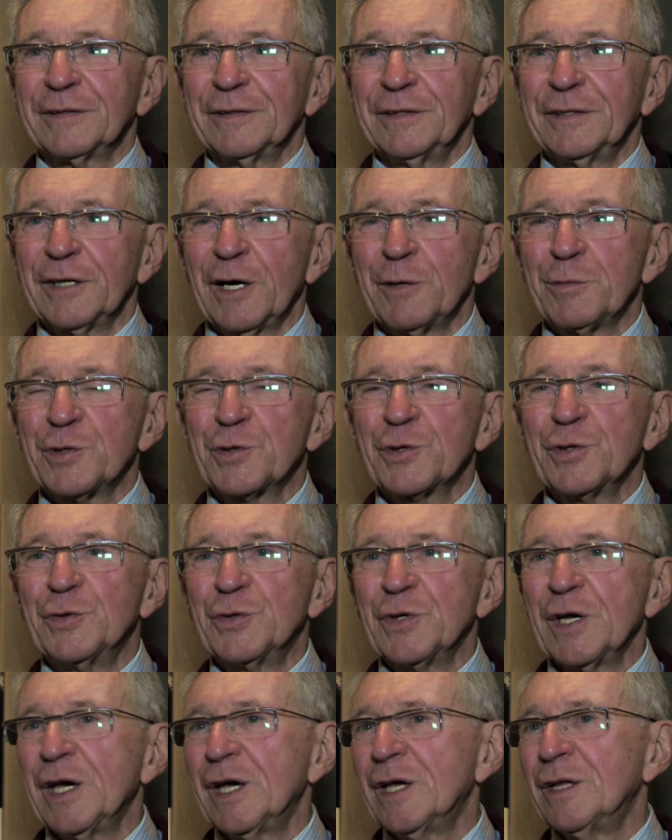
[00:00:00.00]
Ich habe es
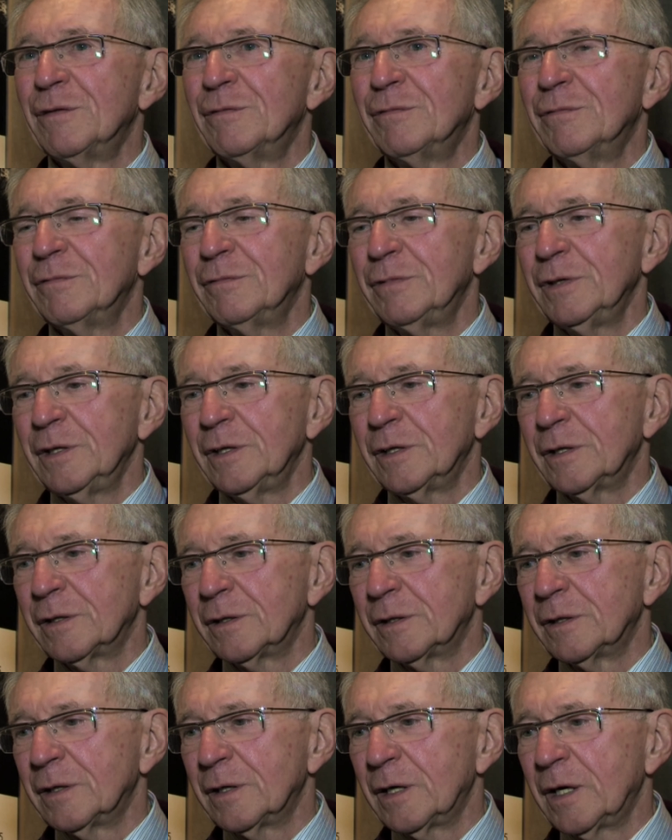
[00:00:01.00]
gesehen, wie
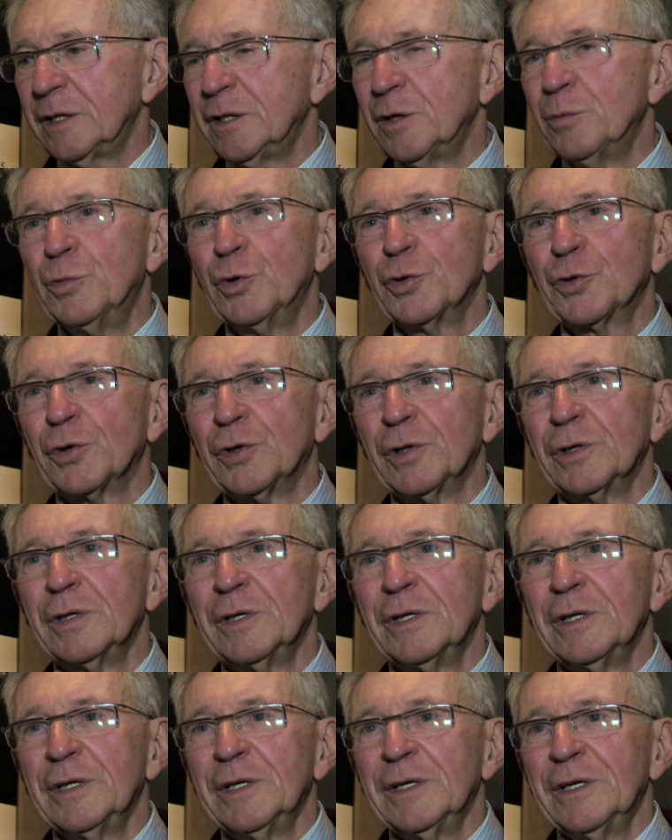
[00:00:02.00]
eine Mutter
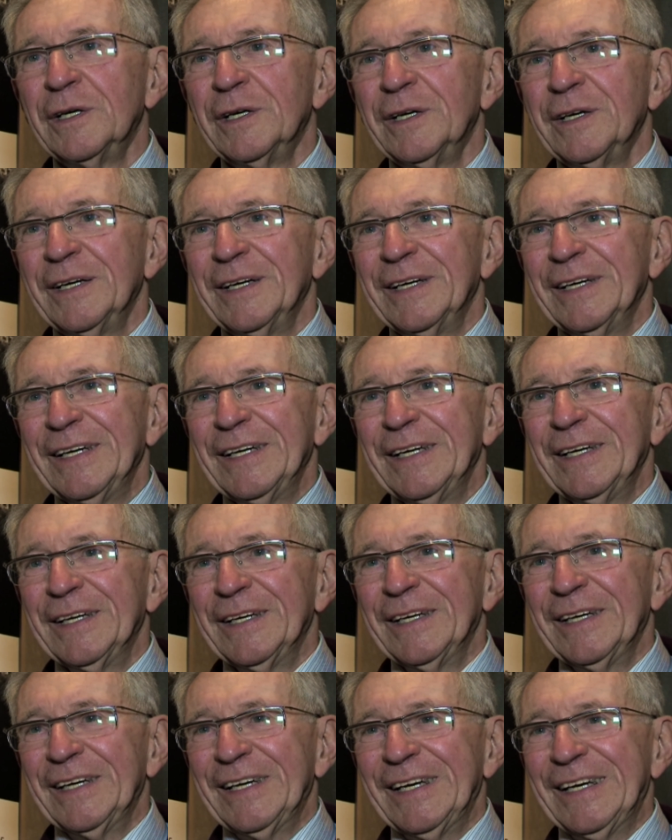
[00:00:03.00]

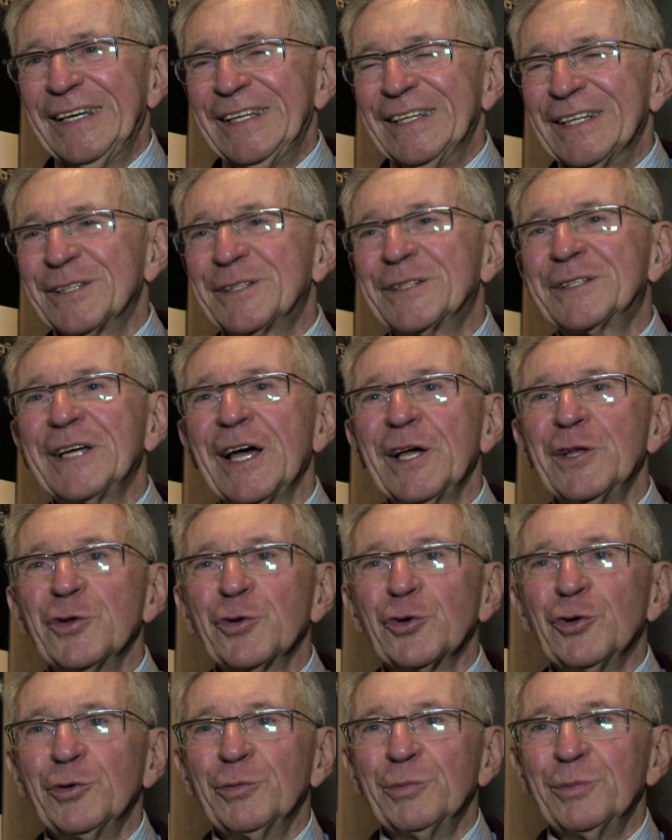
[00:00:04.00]
in das
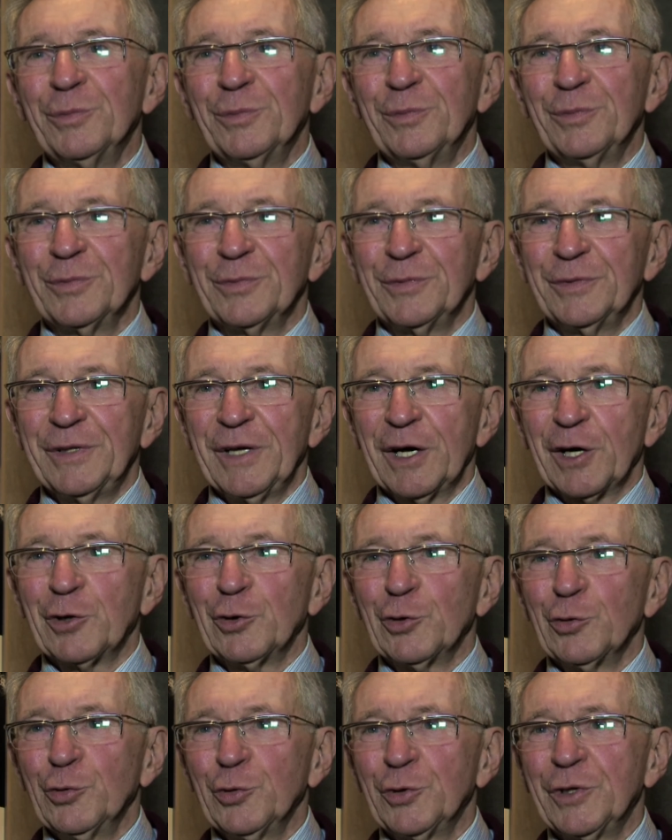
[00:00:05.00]
Zentrum der
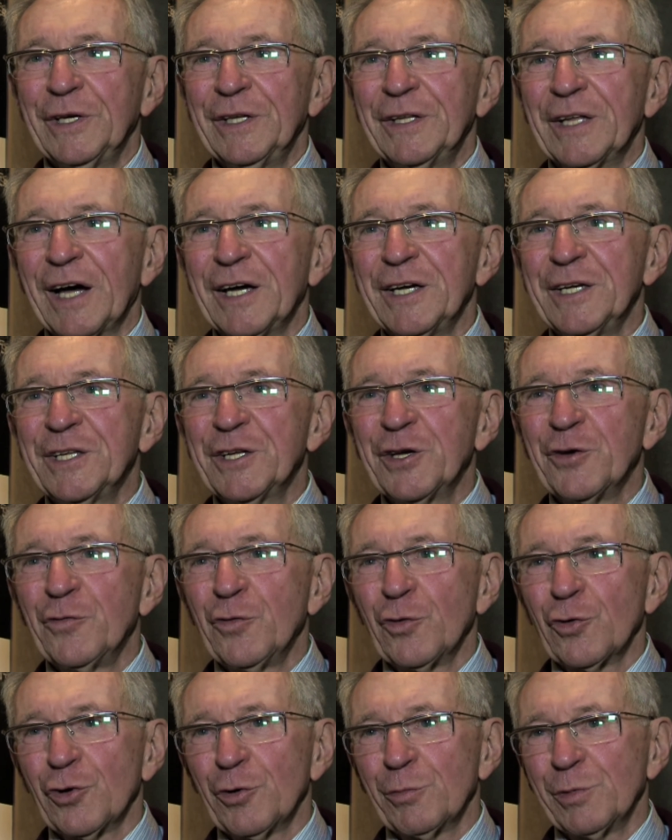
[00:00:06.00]
Glut
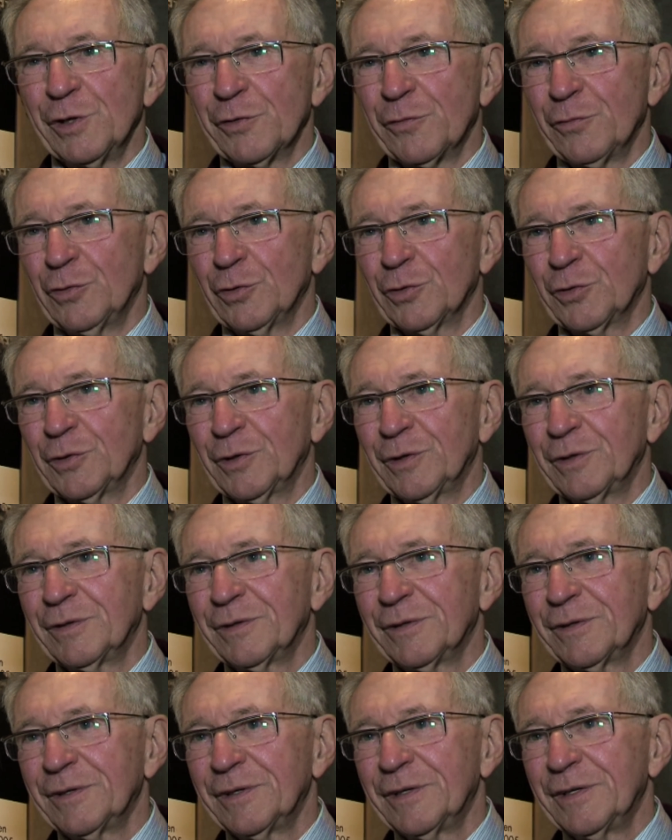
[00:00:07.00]
hineingewirbelt wurde,
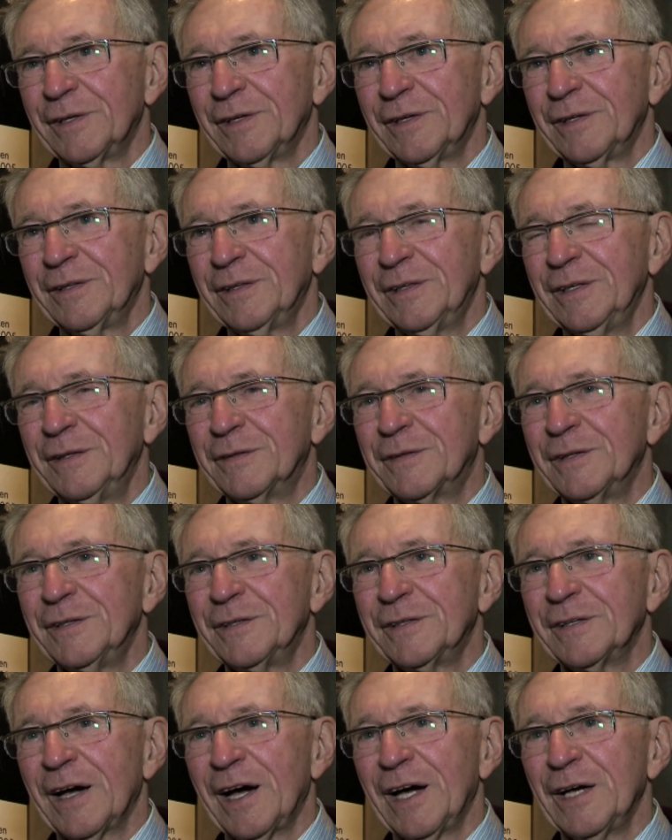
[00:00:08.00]
die
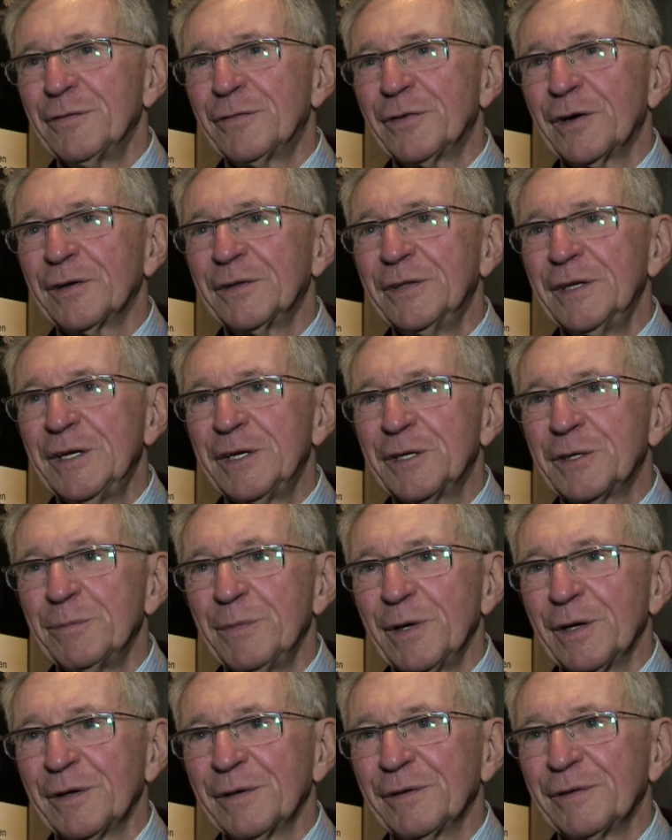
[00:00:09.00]
sich einfach nicht
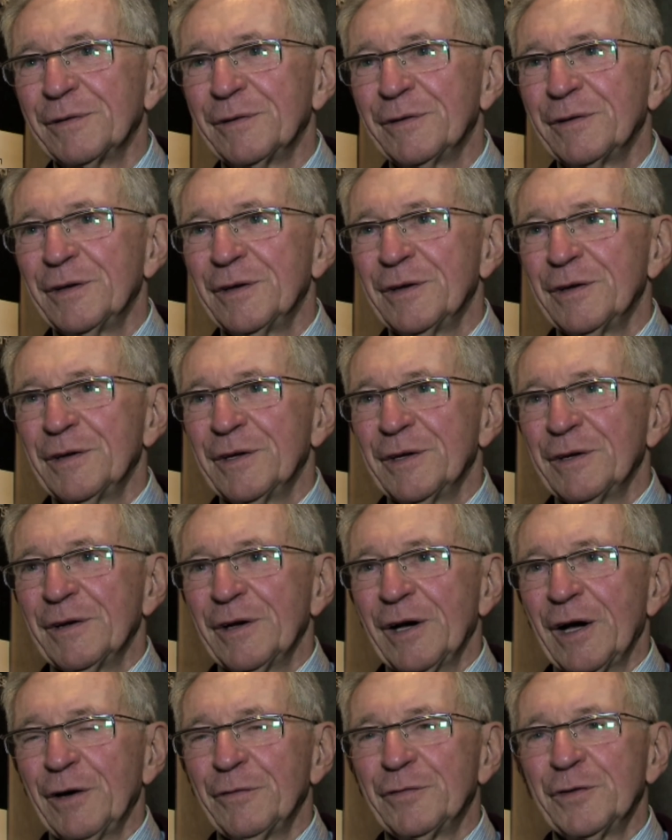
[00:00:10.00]
mehr
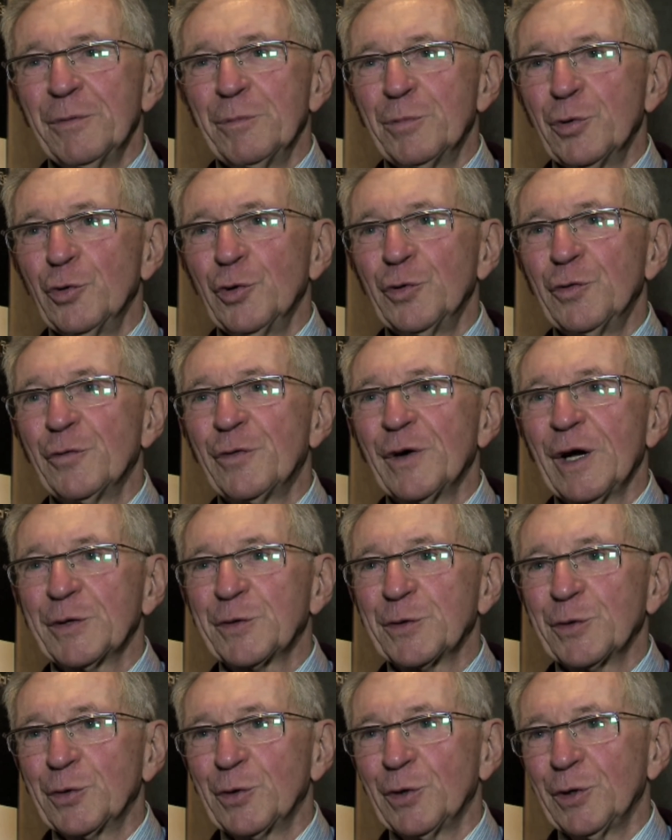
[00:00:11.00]
auf den Boden
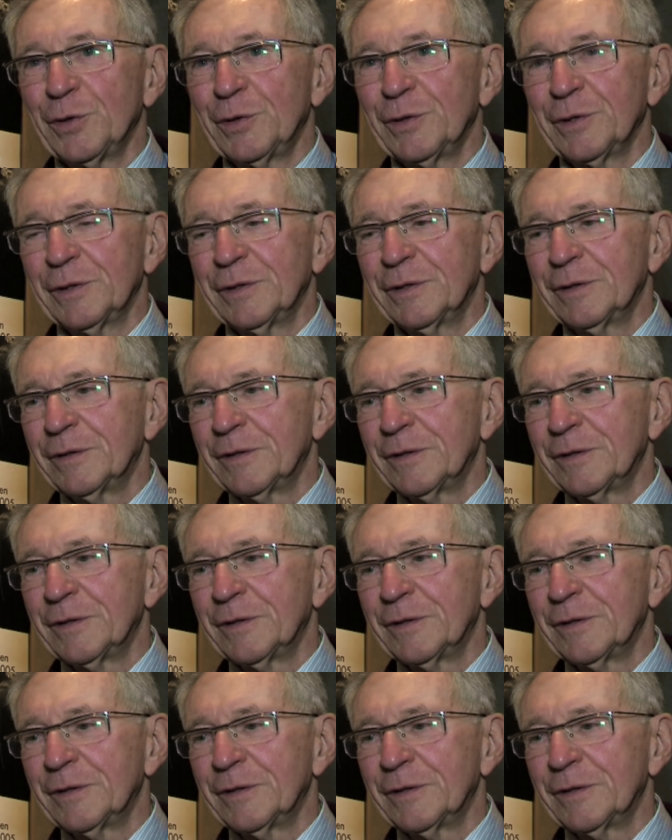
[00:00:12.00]
fassen konnte.